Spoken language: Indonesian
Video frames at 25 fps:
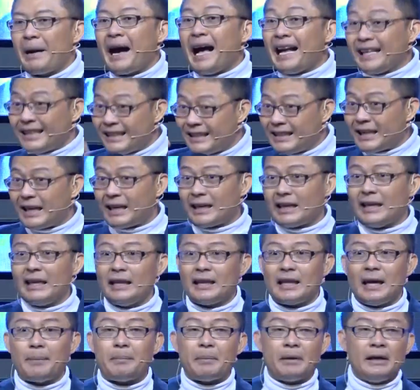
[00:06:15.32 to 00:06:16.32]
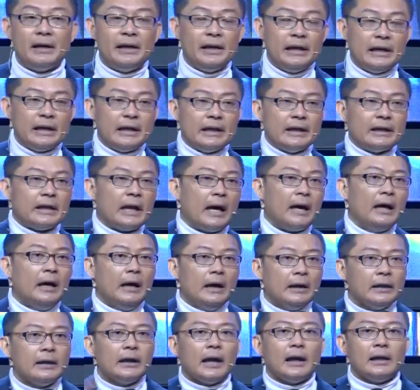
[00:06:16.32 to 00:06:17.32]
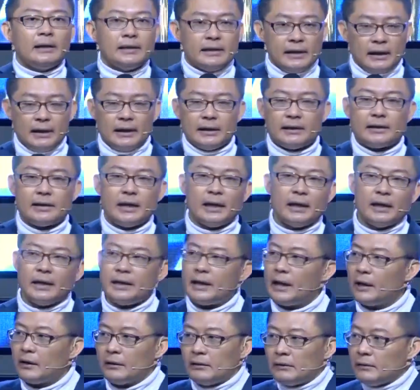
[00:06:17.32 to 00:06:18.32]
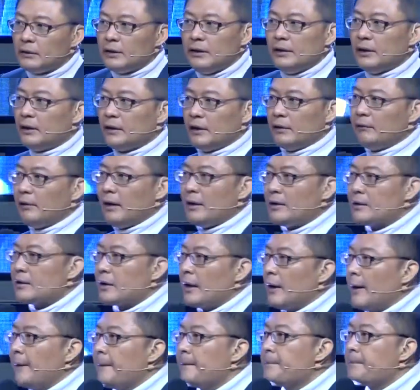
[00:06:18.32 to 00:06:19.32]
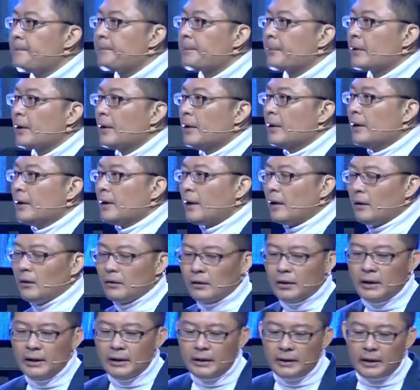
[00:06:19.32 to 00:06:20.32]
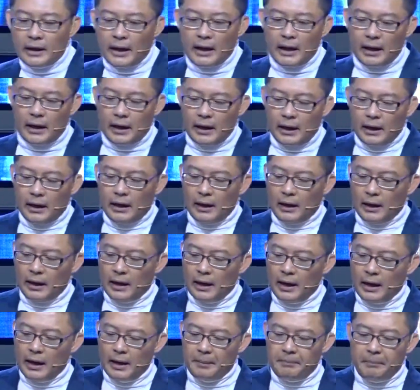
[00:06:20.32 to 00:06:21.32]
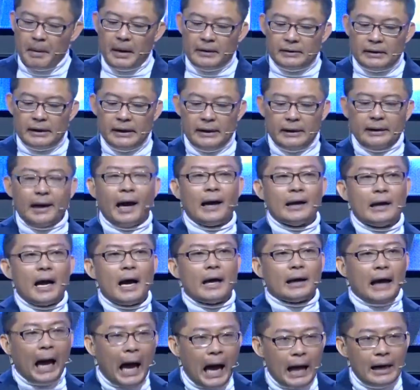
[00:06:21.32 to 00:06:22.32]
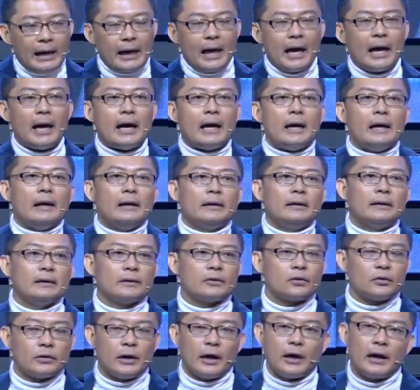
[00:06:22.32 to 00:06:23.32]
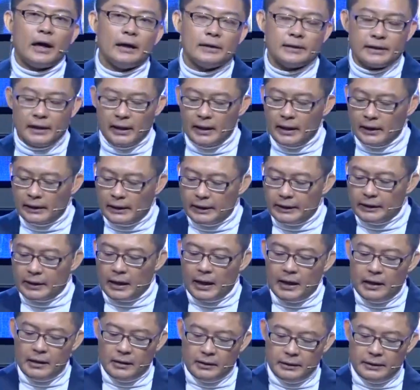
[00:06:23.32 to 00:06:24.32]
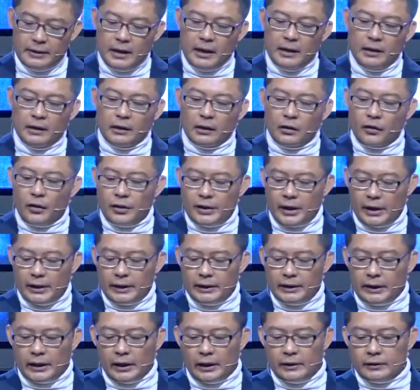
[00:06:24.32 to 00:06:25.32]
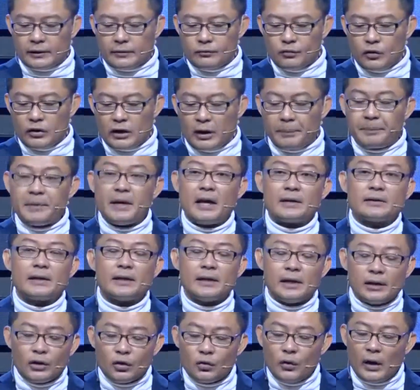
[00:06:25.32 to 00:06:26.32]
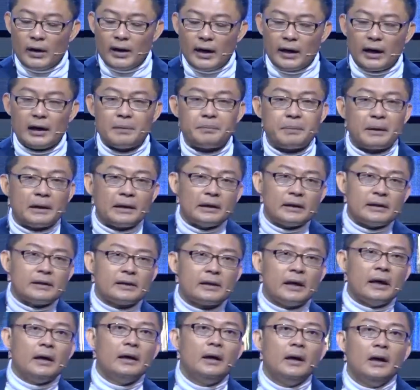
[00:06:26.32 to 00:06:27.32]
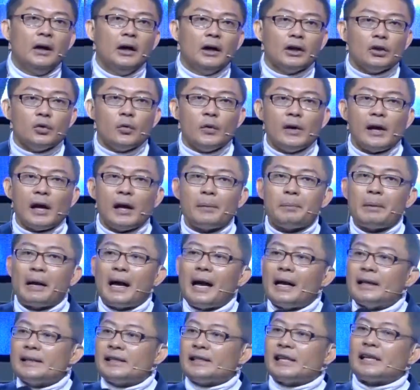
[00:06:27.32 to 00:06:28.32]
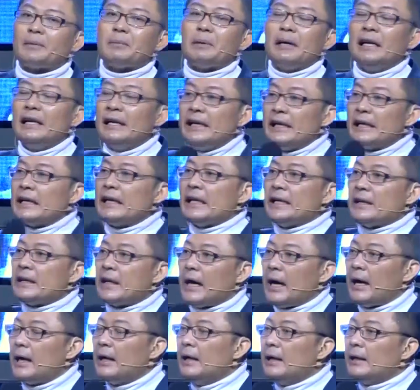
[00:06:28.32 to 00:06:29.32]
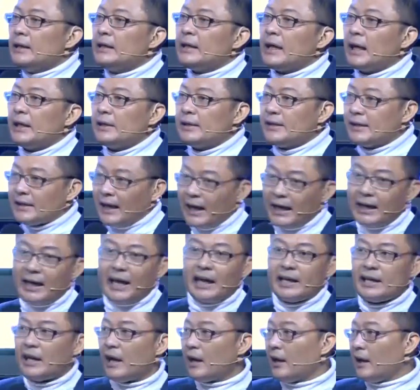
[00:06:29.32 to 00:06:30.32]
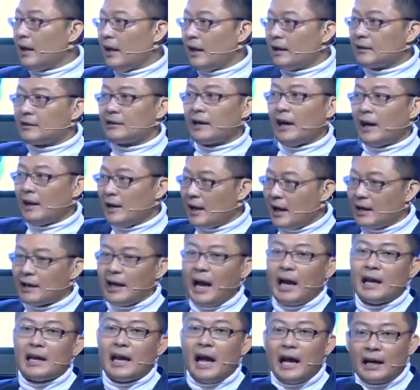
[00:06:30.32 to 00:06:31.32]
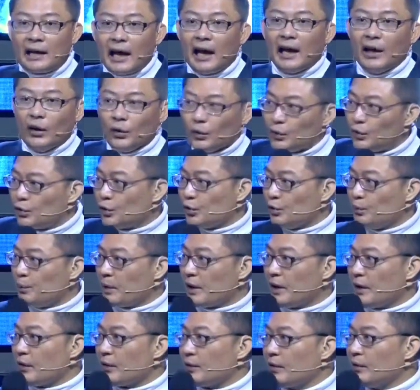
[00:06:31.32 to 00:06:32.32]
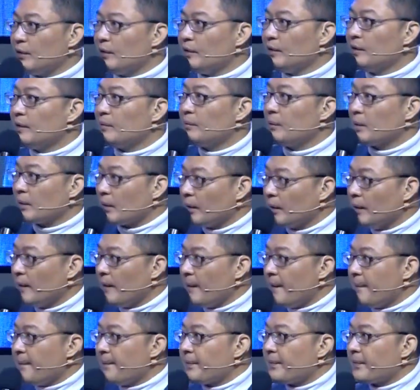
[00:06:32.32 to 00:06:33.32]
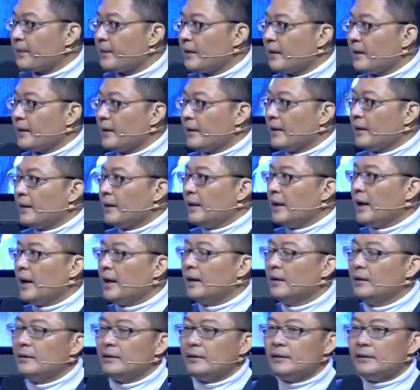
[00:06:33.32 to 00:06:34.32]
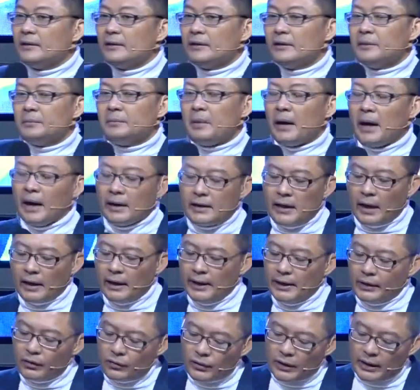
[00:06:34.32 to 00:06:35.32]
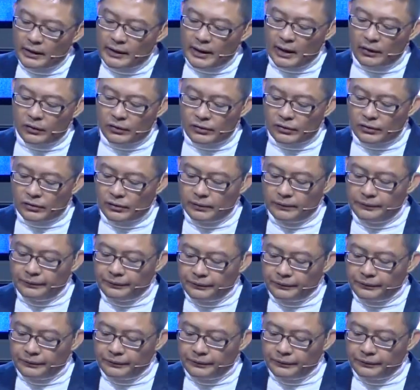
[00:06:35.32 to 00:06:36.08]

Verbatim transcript: mengajar kita, mendidik kita dengan cara-cara yang tidak dewasa. Kalau kita masih kanak-kanak, saudara, cara kita, ya kerohanian kita dan semuanya. Biasanya Tuhan akan bekerja, Tuhan akan mengajar, mendidik kita dengan cara yang kanak-kanak, agak lucu begitu. Betul? Ya. Maka dari itu kita harus